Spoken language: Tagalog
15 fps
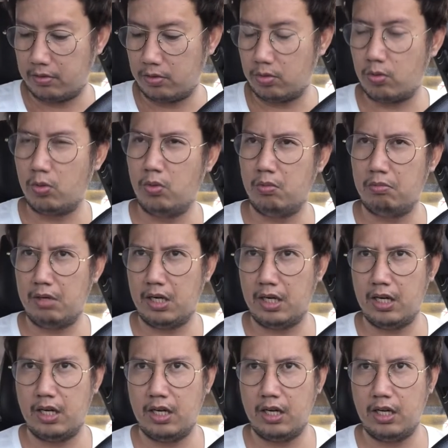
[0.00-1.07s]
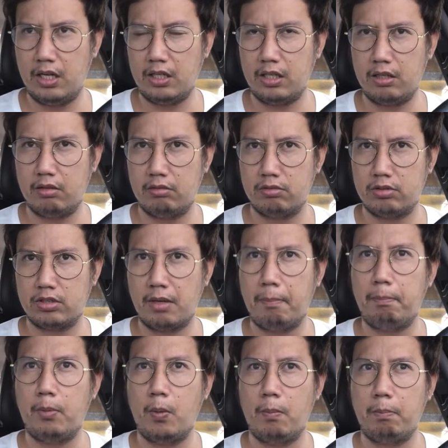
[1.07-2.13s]
So, kung mga
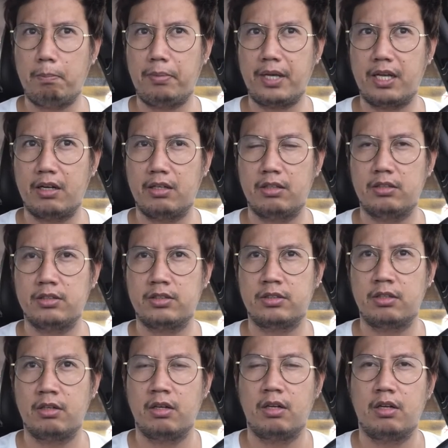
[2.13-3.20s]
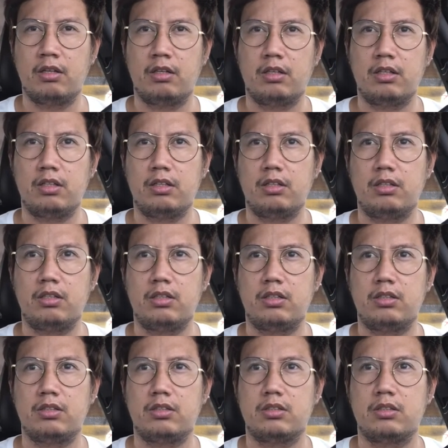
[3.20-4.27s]
10 pairs
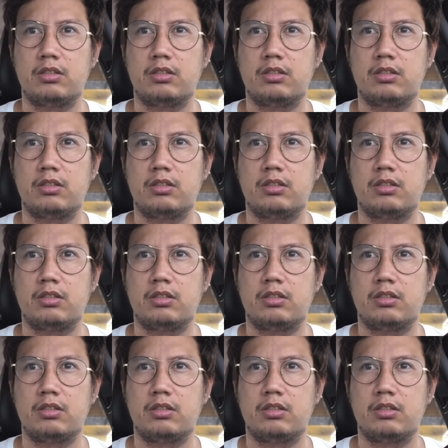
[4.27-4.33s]
is